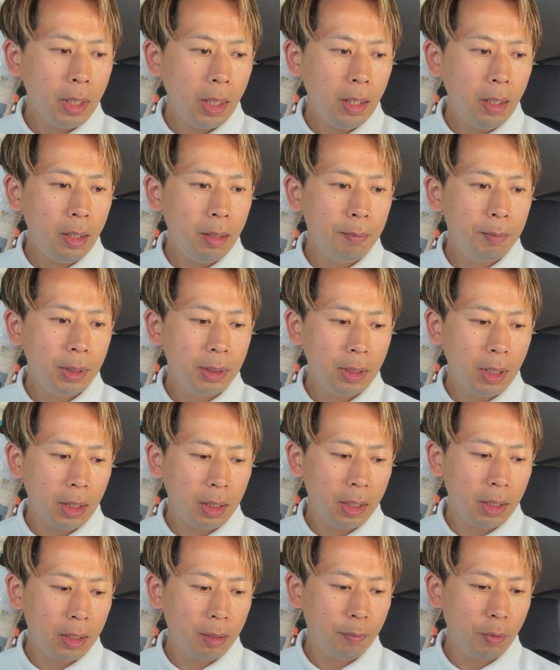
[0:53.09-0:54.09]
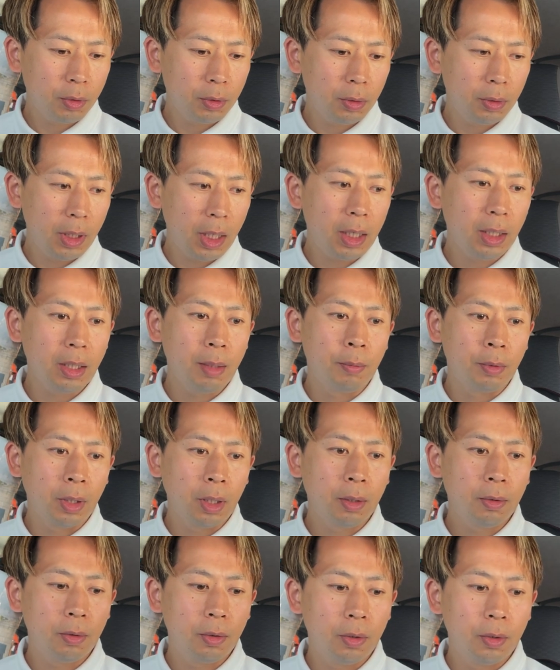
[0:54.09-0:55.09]
えー、まあ、なかなか僕の中でも
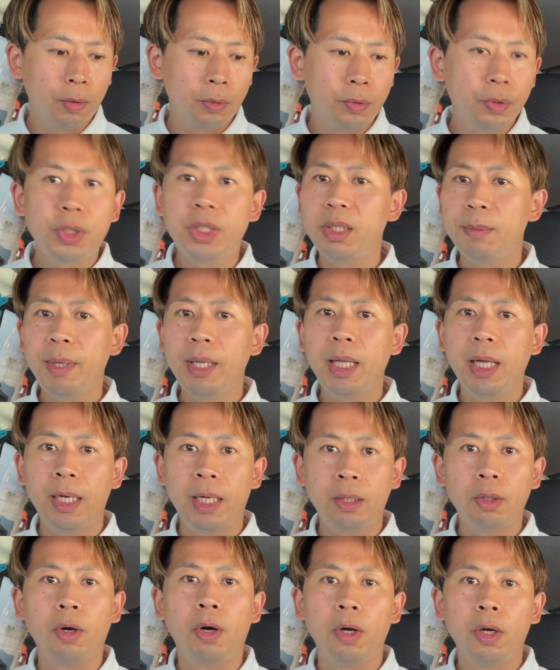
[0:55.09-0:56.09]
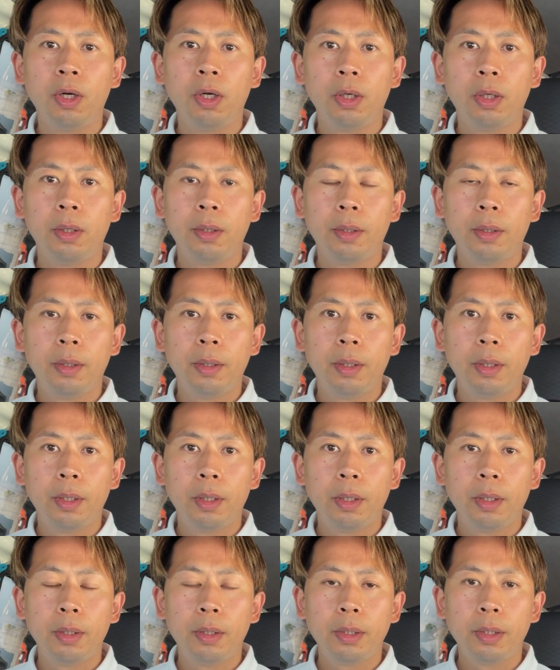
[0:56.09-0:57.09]
ね、こう、節目だなと、
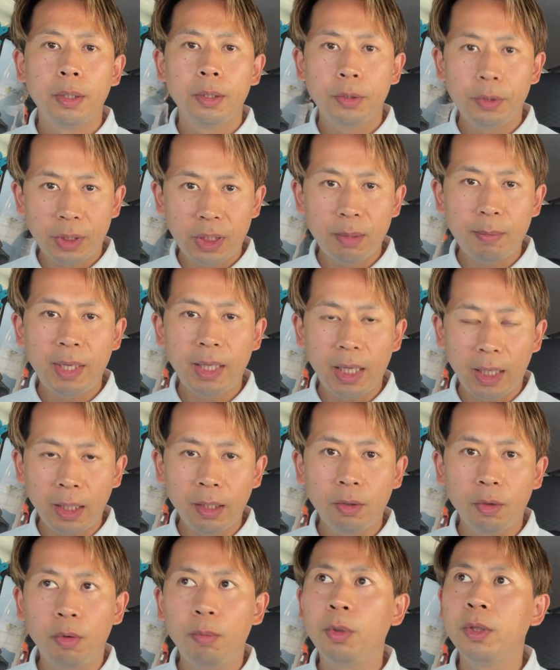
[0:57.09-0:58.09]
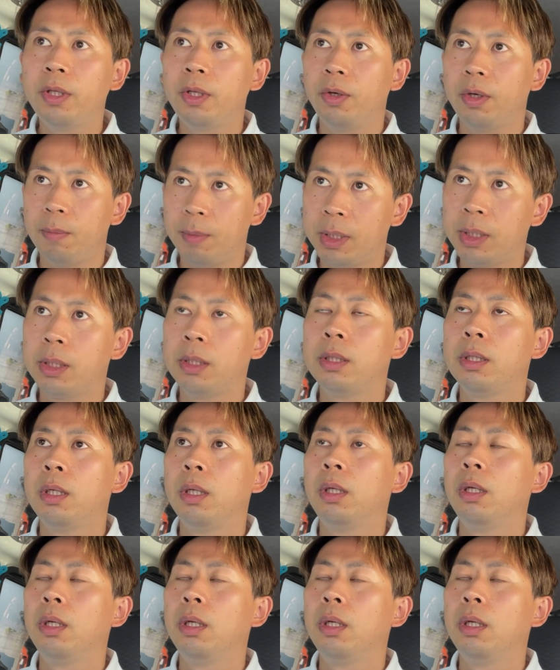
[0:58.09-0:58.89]
節目だなと思っております。